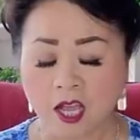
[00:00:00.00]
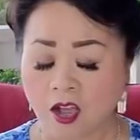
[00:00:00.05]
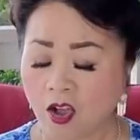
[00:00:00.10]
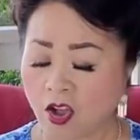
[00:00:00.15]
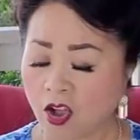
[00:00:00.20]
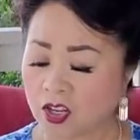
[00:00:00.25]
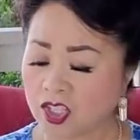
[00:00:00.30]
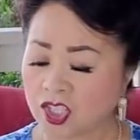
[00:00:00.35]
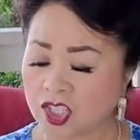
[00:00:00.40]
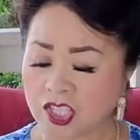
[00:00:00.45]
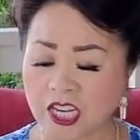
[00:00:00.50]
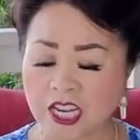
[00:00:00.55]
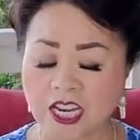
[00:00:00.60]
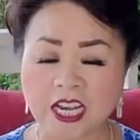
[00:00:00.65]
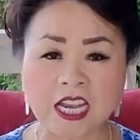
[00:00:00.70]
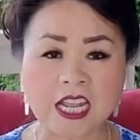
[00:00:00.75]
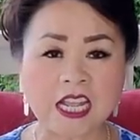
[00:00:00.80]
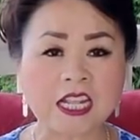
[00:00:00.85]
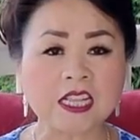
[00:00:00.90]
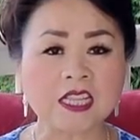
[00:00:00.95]
họ chỉ
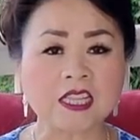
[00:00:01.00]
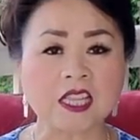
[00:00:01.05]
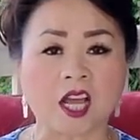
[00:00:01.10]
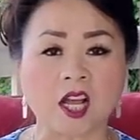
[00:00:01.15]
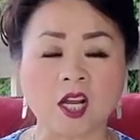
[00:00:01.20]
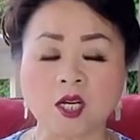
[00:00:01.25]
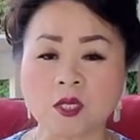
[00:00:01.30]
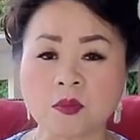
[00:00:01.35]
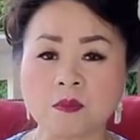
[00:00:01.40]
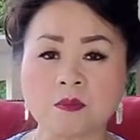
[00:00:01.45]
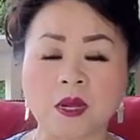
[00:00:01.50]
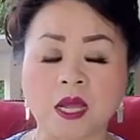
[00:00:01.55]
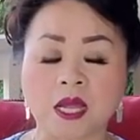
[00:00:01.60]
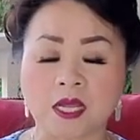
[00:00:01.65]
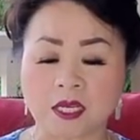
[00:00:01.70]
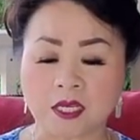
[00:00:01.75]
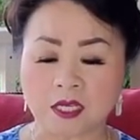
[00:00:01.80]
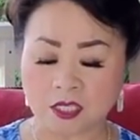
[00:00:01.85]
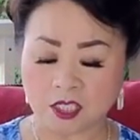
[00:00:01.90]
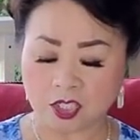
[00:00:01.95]
liên tới
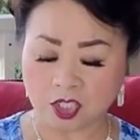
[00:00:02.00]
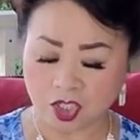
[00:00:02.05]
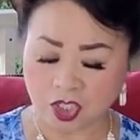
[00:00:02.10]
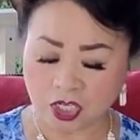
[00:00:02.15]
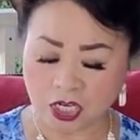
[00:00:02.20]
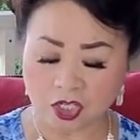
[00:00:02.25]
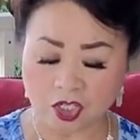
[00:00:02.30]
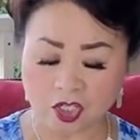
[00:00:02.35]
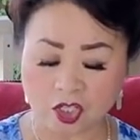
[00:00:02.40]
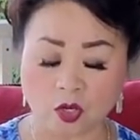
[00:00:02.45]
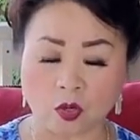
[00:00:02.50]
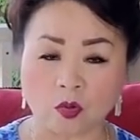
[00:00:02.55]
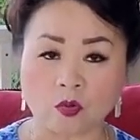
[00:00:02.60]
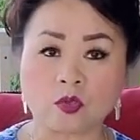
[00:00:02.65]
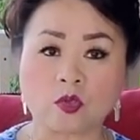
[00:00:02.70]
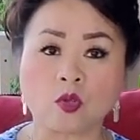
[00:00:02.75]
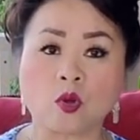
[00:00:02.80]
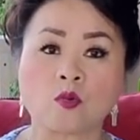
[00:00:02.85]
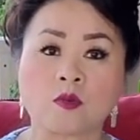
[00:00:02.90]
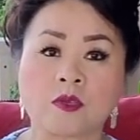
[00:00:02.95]
mà chiên chống
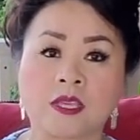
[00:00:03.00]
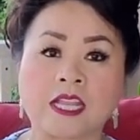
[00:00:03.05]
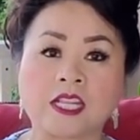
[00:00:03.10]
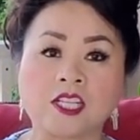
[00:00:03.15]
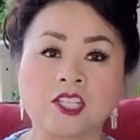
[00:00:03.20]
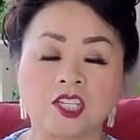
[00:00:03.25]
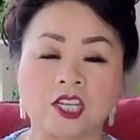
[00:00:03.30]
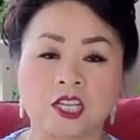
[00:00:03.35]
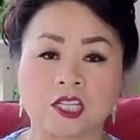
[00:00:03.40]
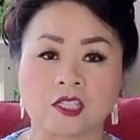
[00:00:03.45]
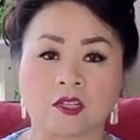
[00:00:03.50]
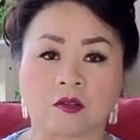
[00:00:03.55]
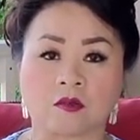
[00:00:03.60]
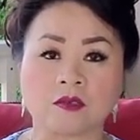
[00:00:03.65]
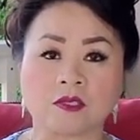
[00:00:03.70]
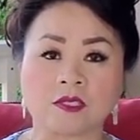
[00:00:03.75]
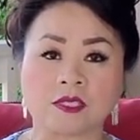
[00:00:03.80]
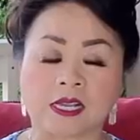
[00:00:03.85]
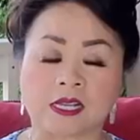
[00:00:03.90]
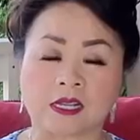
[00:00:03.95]
tàu kế chia
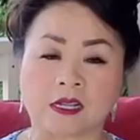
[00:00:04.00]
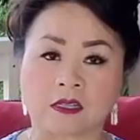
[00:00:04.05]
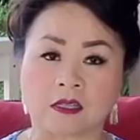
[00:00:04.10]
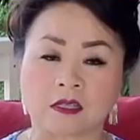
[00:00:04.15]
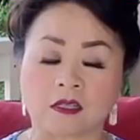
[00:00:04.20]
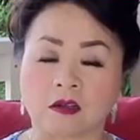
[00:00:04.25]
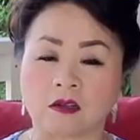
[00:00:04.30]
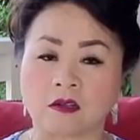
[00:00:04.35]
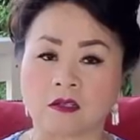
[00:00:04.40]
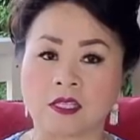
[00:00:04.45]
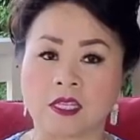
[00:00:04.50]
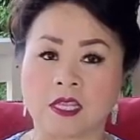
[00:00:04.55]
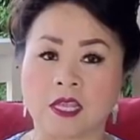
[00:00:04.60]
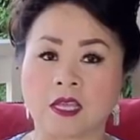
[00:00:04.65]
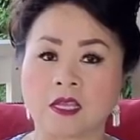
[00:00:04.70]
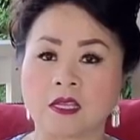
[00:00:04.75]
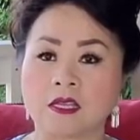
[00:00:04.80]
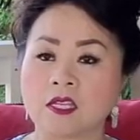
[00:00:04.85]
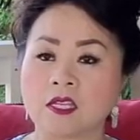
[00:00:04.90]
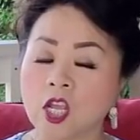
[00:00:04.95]
tổng sạch cái tàu thiệt